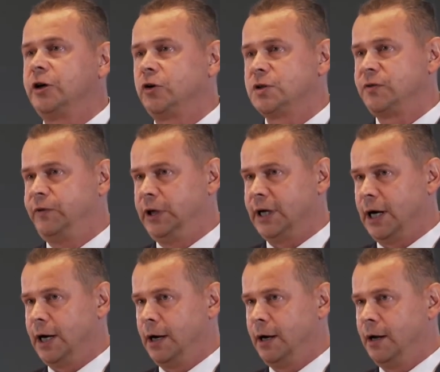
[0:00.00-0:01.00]
rozwija.
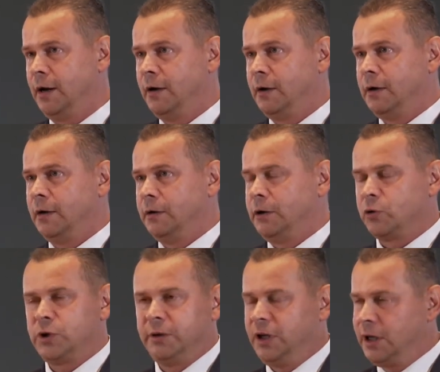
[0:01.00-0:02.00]
Ja już
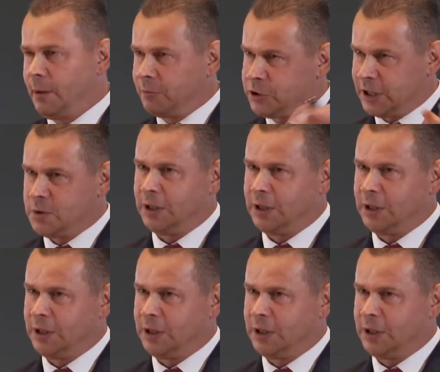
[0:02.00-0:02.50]
nie, nie, mam czasu na